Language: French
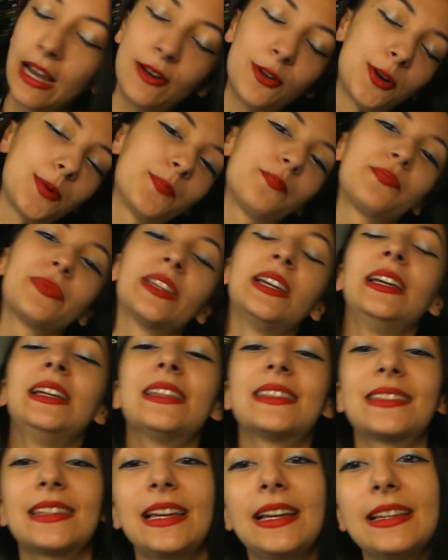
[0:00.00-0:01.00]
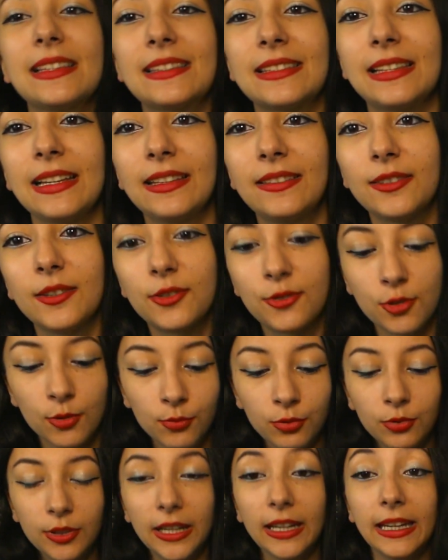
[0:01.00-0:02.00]
Alors, ce
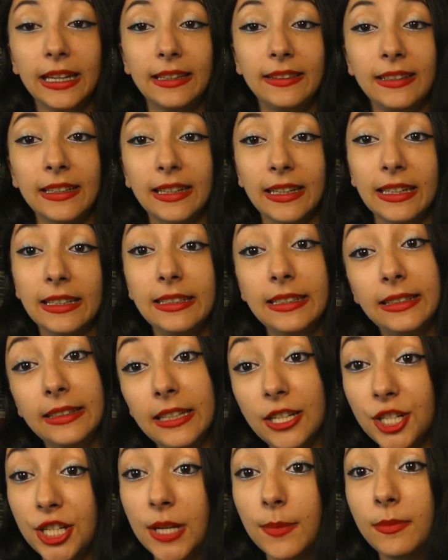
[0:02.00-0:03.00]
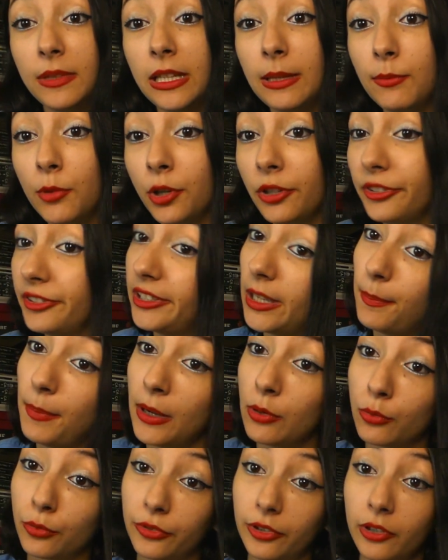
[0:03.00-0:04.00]
bouquin a été réédité chez Mnemos il n'y a
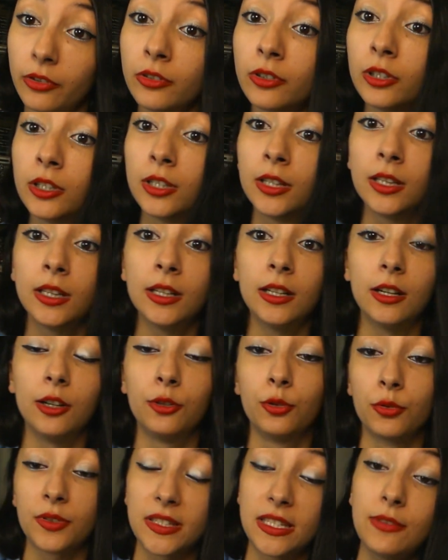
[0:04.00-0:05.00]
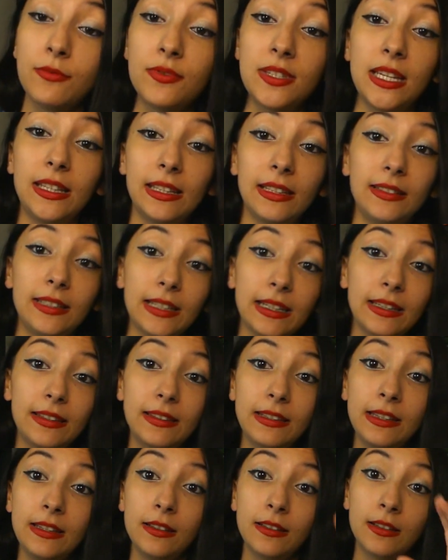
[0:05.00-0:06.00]
pas longtemps. Donc si vous êtes
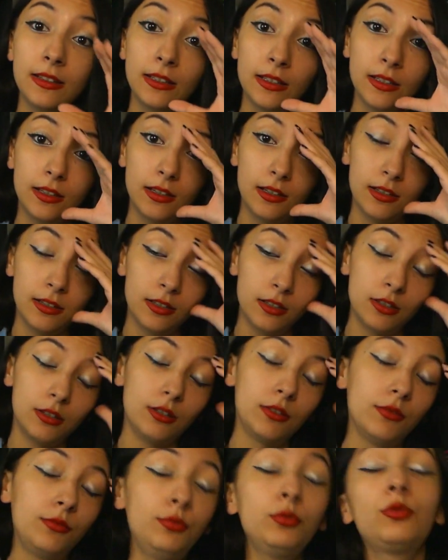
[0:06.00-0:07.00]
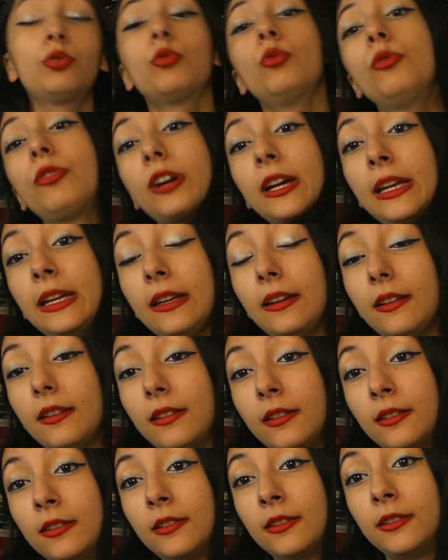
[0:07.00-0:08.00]
intéressé, euh, vous trouverez
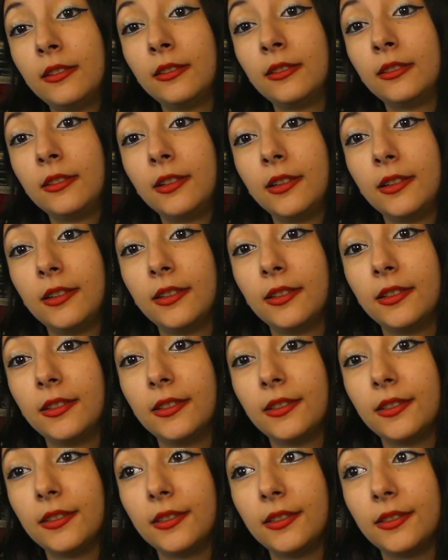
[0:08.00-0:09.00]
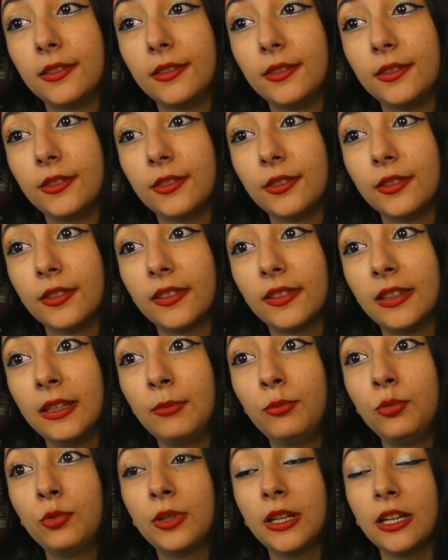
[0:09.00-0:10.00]
euh,
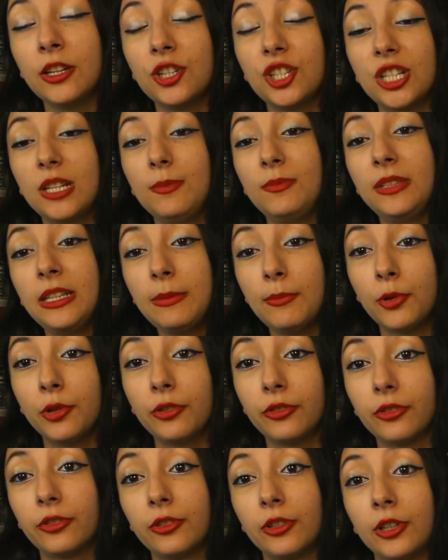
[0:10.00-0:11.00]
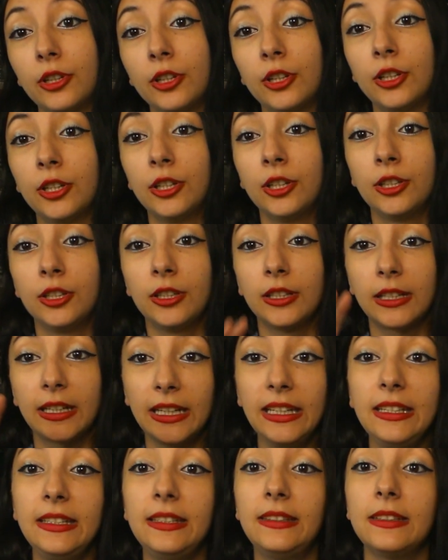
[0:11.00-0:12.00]
ces bouquins chez Mnemos,
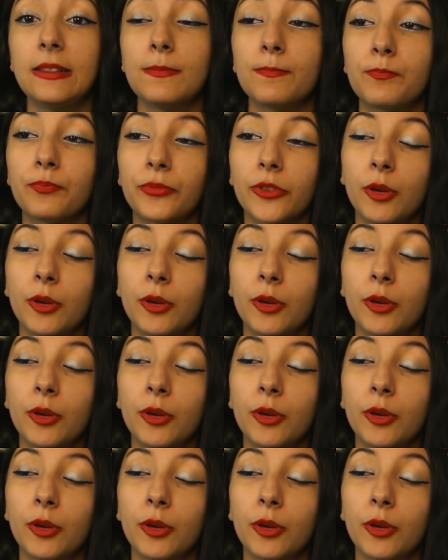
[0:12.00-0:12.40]
réédités.